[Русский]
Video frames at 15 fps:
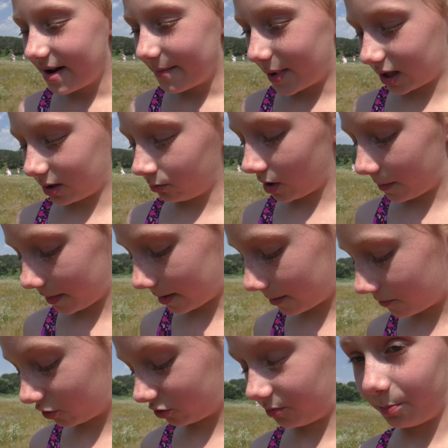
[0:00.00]
Поэтому я прямо
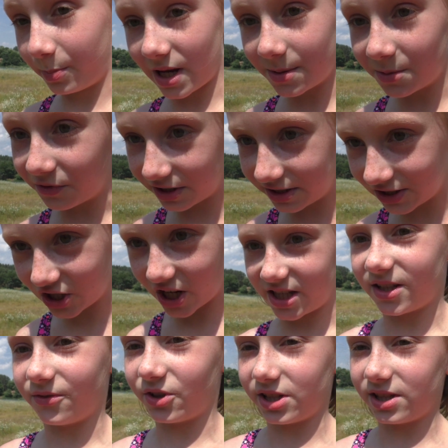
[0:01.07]
вот, прямо вот сейчас
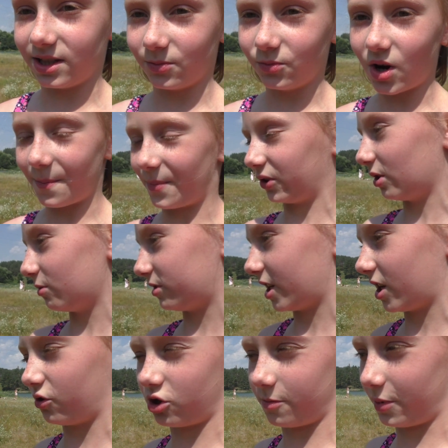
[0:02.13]
его сниму, а потом
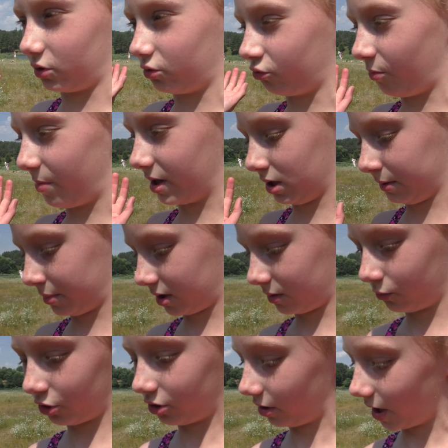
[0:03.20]
сразу же пойду купаться,
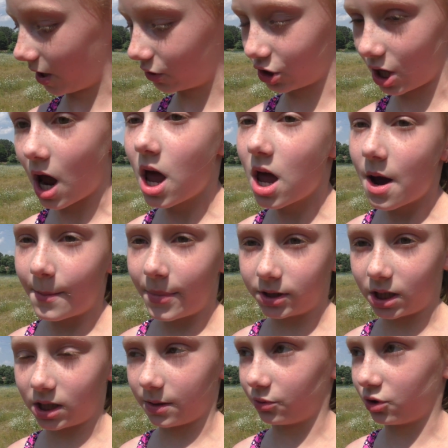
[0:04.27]
потому что я уже под
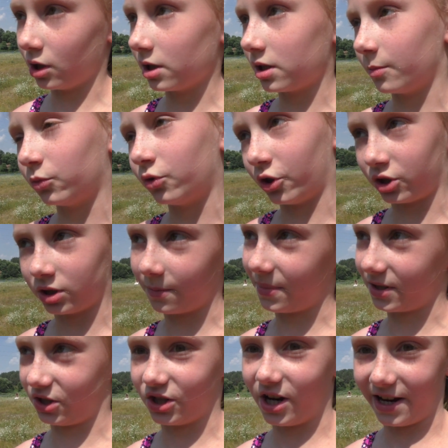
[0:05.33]
этим солнцем точно
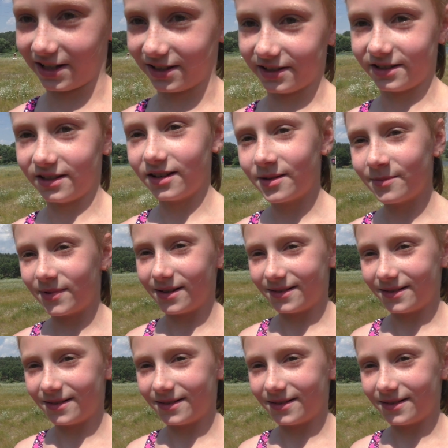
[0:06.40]
поджарилась. А?